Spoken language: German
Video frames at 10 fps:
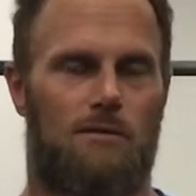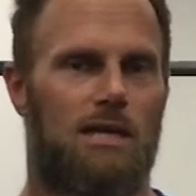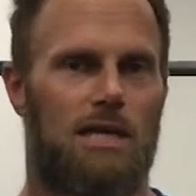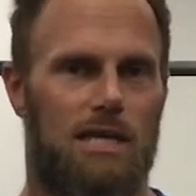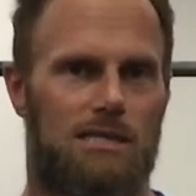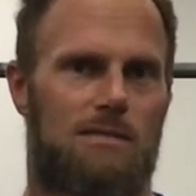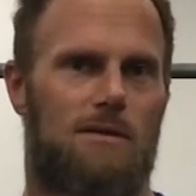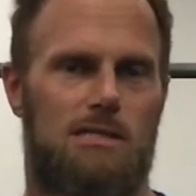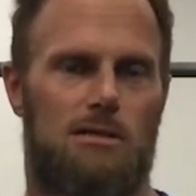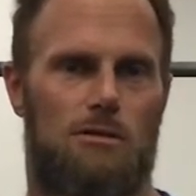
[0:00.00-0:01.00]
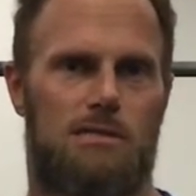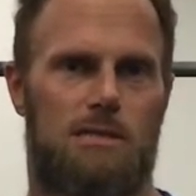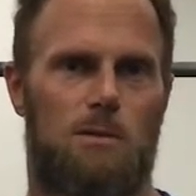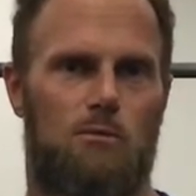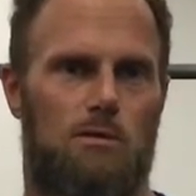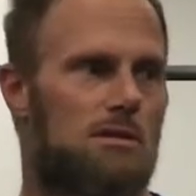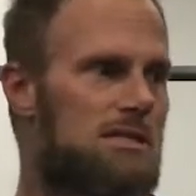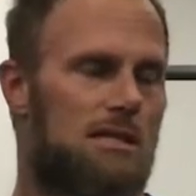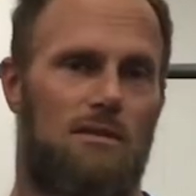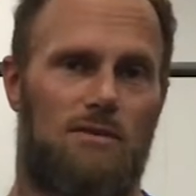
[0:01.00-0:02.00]
Wenn ihr jetzt quasi 90 Minuten
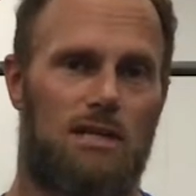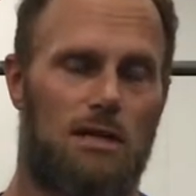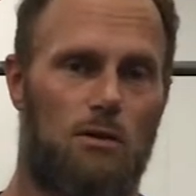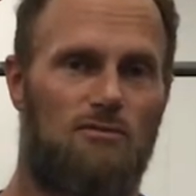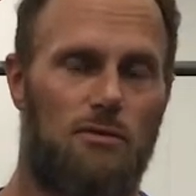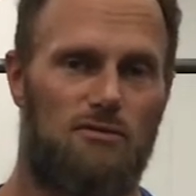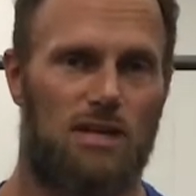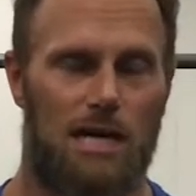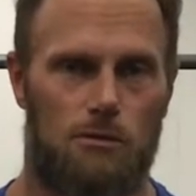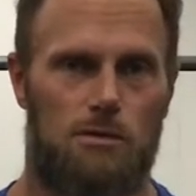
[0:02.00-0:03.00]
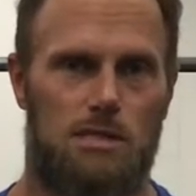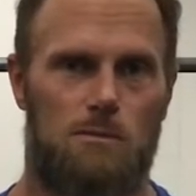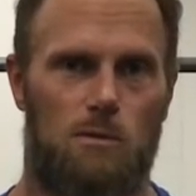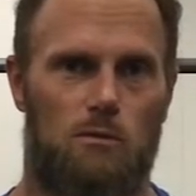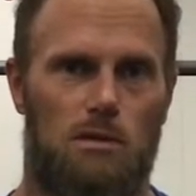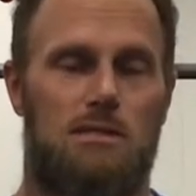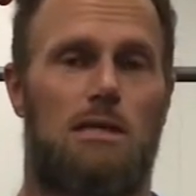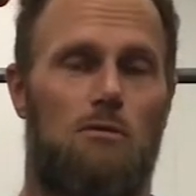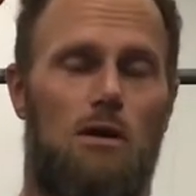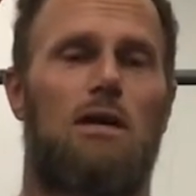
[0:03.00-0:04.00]
drin seid, dann werdet ihr auch in fünf Jahren 90 Minuten drin
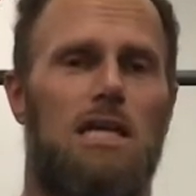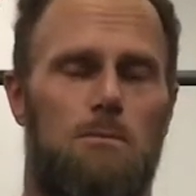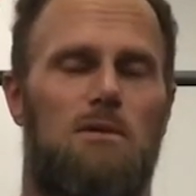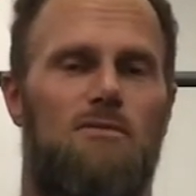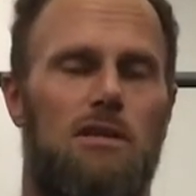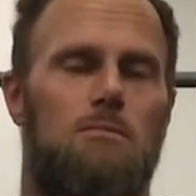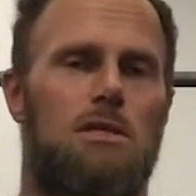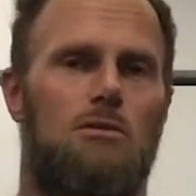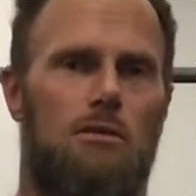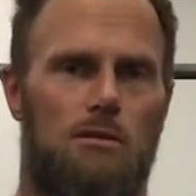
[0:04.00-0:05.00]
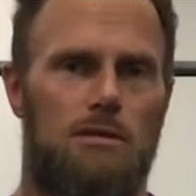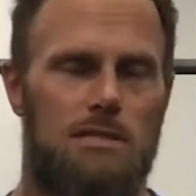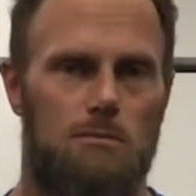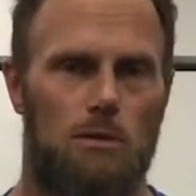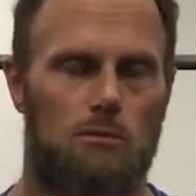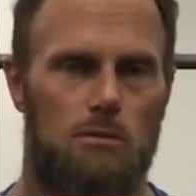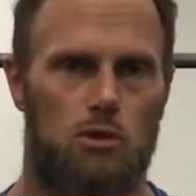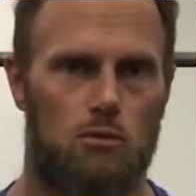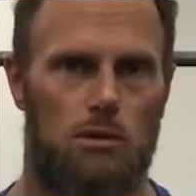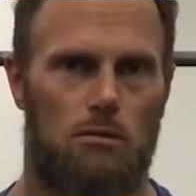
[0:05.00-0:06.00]
sein. Und auch ich befinde mich noch 90 Minuten im
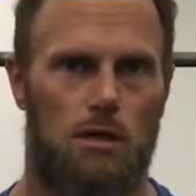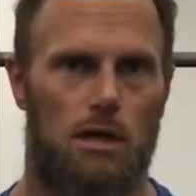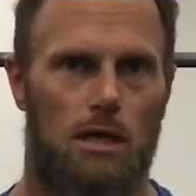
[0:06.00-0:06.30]
Studio.